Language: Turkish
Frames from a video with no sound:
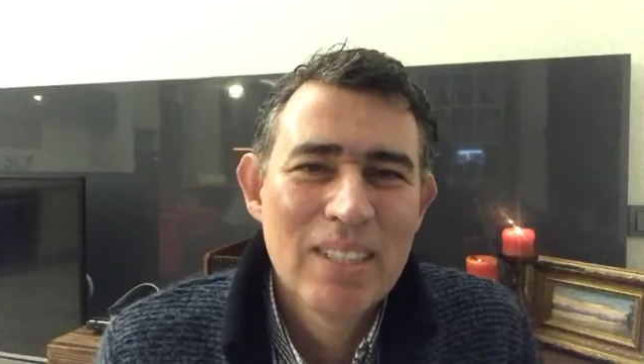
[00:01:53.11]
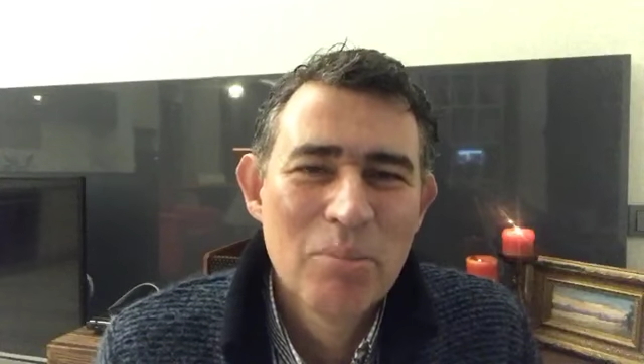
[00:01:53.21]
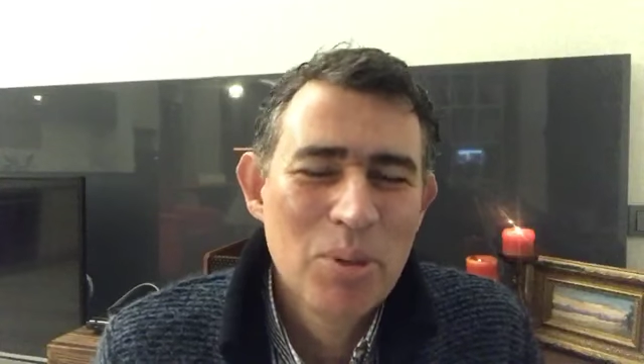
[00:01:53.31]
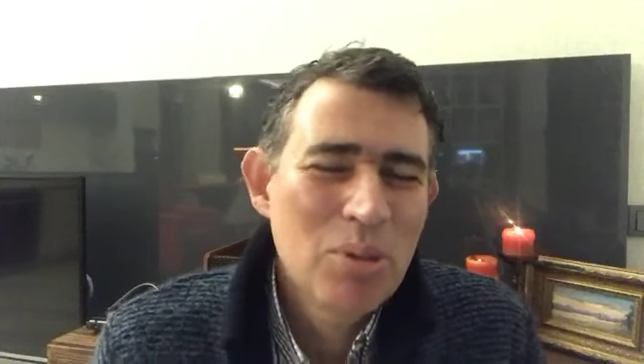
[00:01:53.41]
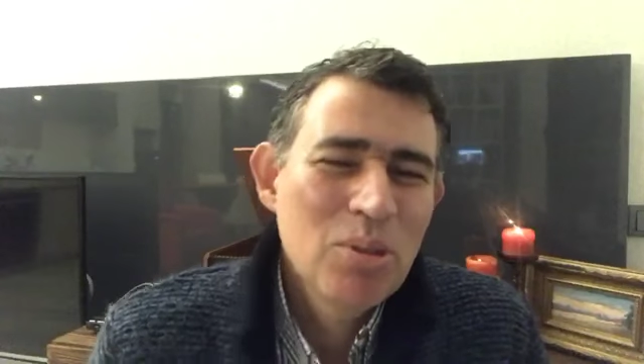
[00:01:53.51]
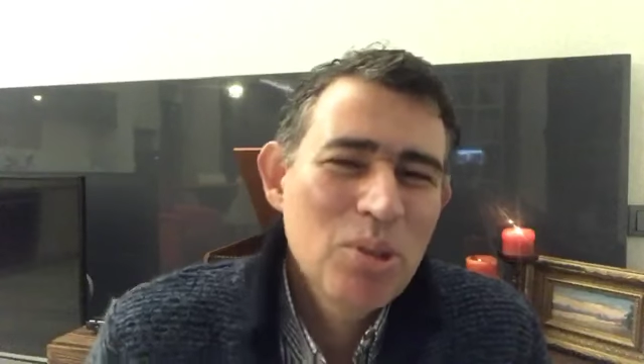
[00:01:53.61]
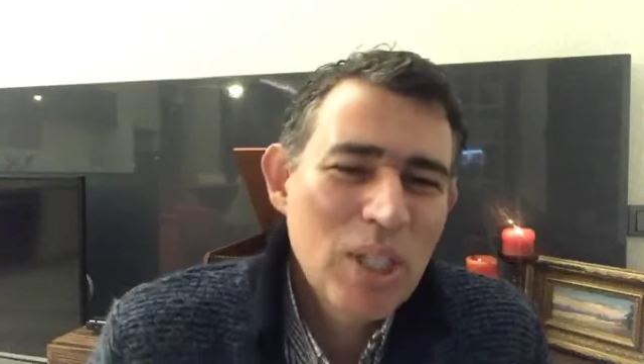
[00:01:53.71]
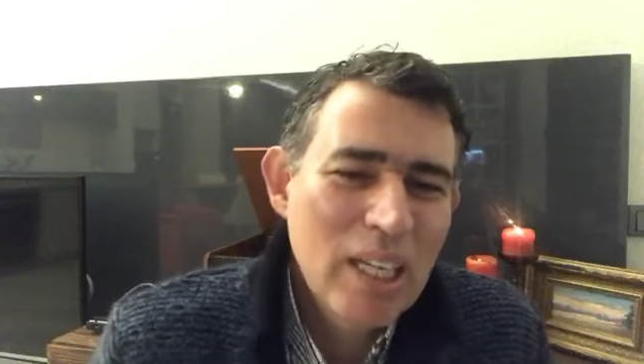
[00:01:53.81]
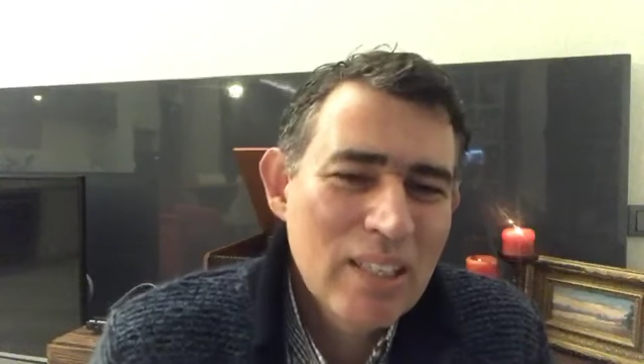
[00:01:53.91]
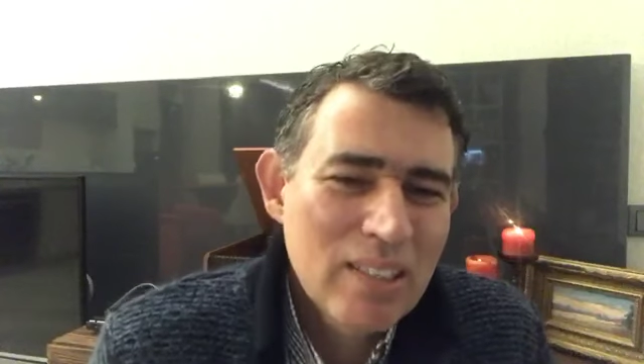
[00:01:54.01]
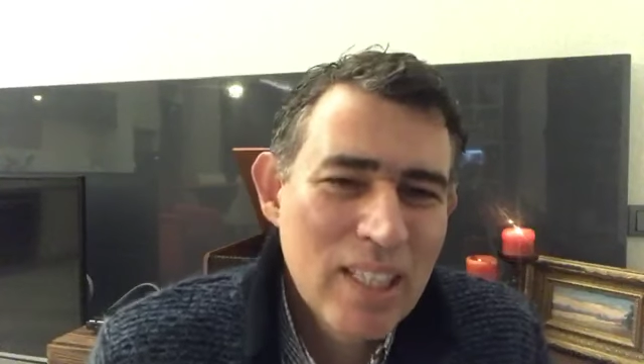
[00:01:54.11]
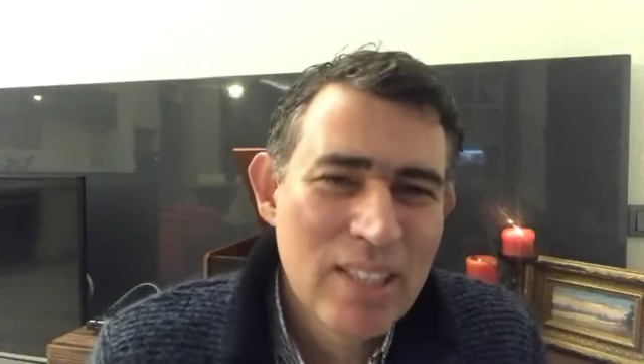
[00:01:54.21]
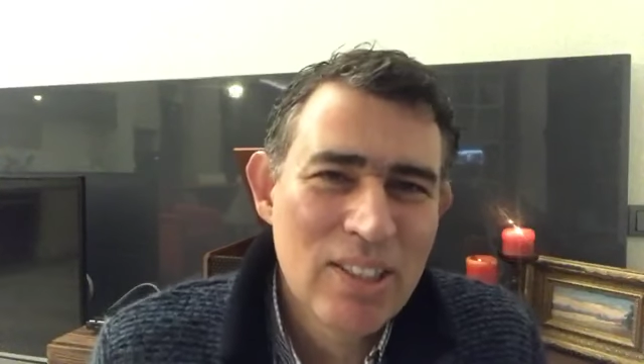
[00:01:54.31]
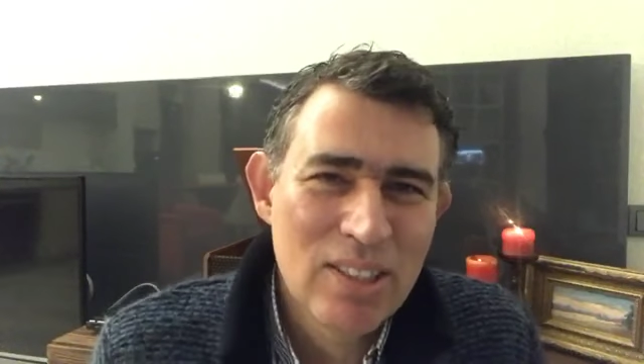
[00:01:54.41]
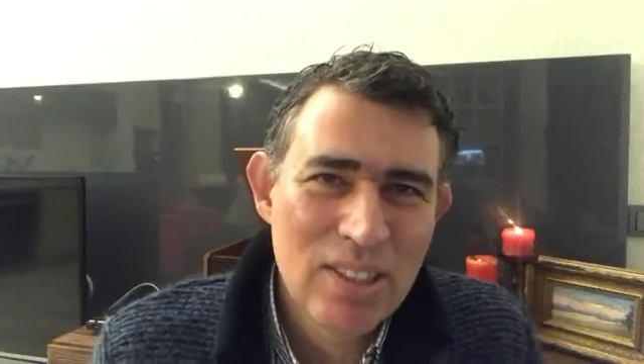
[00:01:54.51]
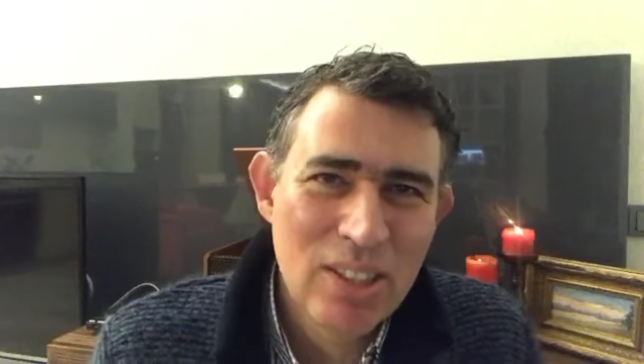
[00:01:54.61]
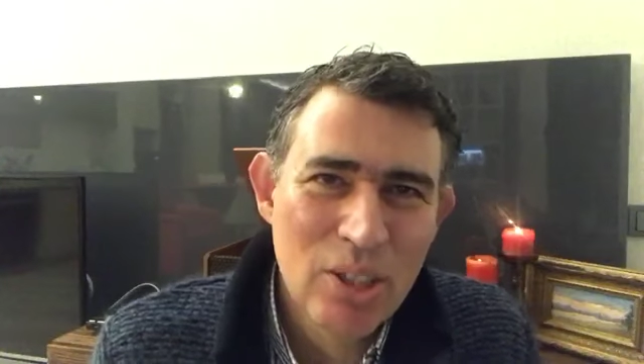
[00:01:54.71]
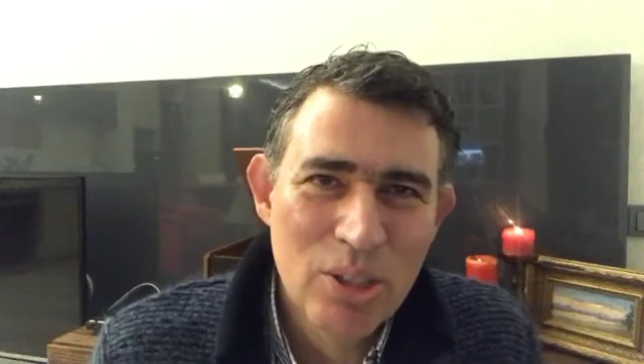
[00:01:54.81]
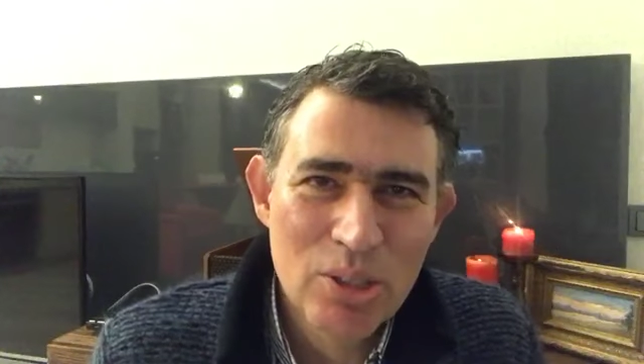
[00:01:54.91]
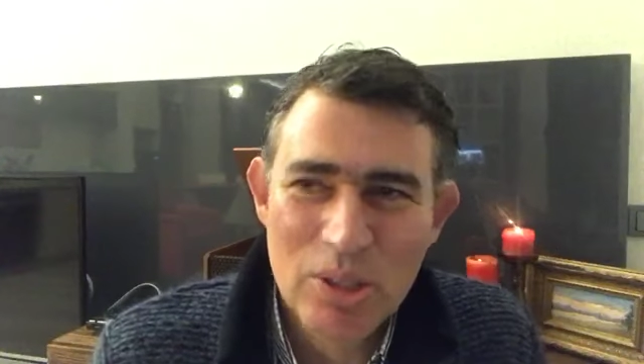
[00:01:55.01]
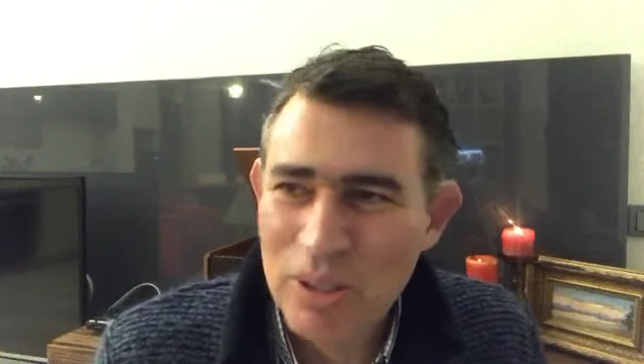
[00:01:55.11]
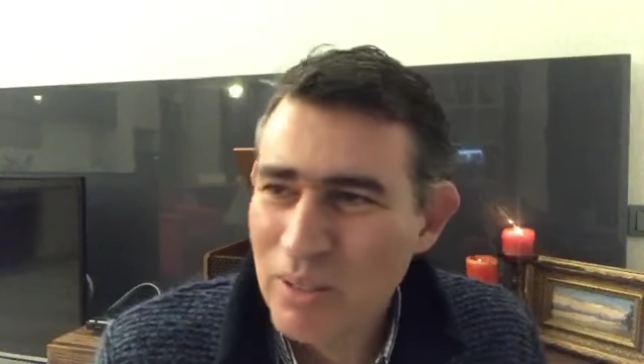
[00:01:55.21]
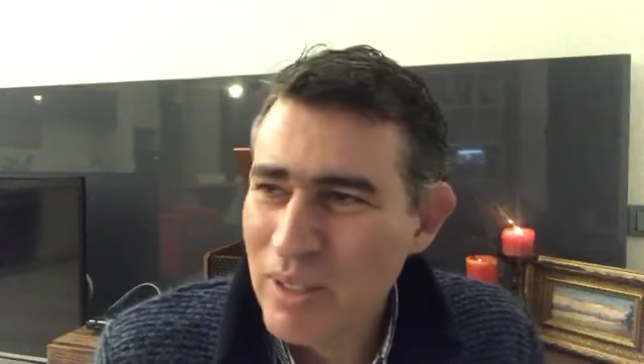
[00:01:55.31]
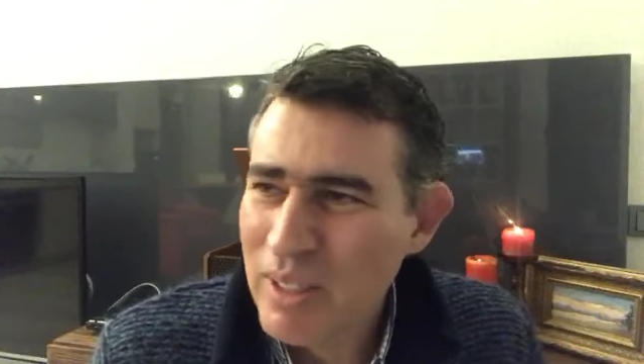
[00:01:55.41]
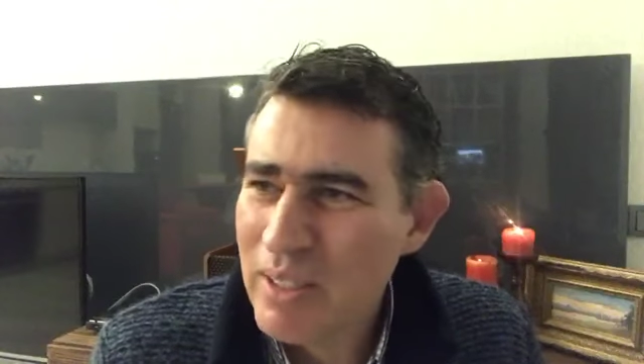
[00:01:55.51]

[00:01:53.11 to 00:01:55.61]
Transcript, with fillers: Bütün güzellikler sizinle olsun.